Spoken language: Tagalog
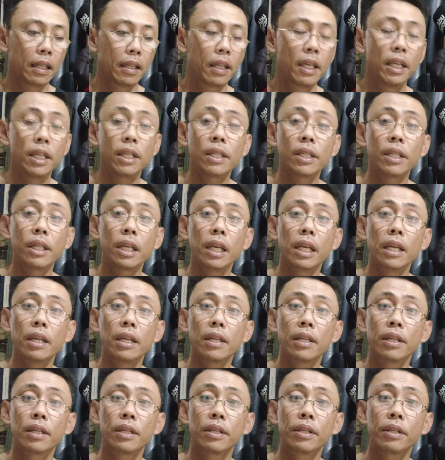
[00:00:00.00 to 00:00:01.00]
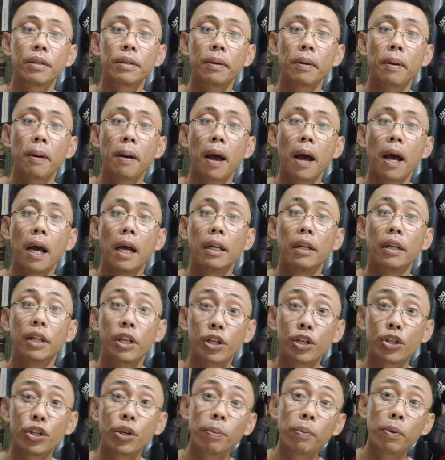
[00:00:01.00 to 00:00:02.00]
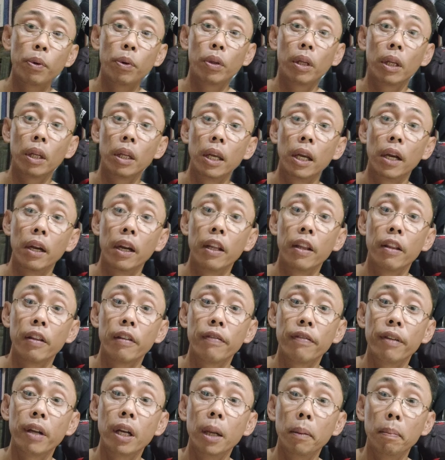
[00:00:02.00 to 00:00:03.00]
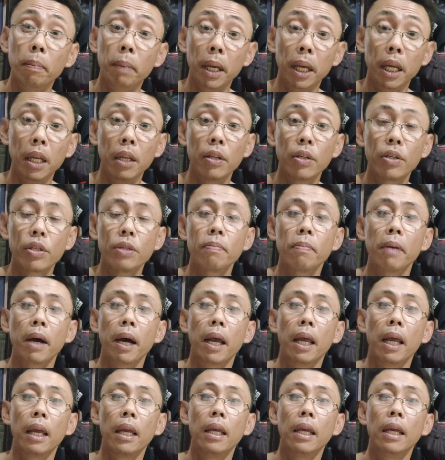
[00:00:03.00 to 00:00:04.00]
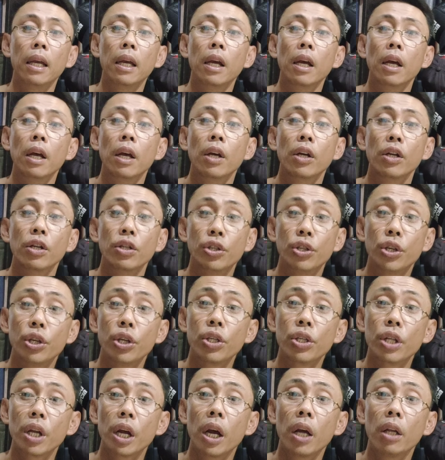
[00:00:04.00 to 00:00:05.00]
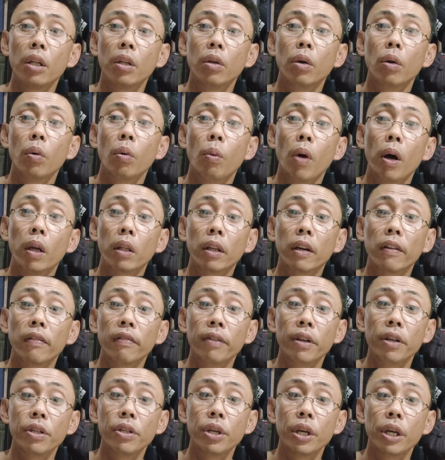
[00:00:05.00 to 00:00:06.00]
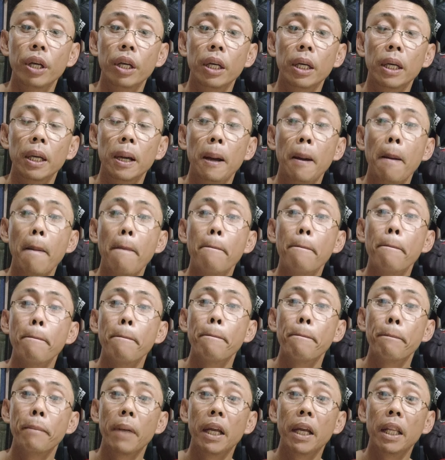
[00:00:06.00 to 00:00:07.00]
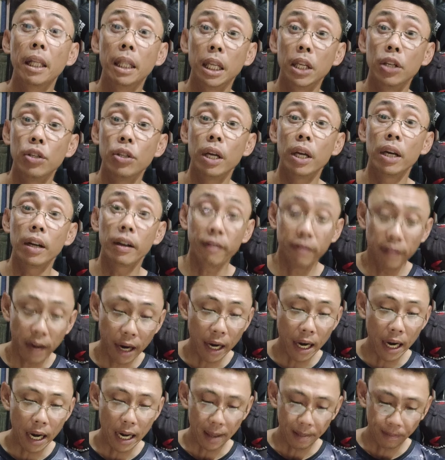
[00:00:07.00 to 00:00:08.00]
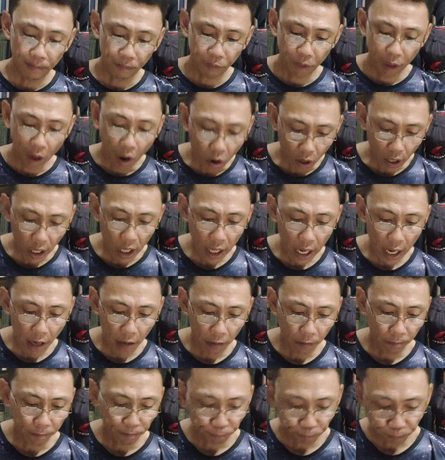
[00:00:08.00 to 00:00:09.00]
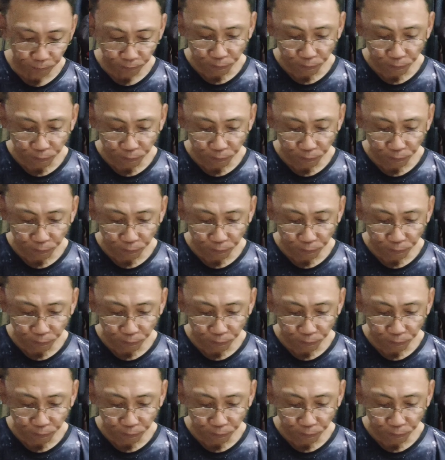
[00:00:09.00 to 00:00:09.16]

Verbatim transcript: this is uh, distributed here in the Philippines by Just Add Water Fishing by TJ Rivera. Okay now,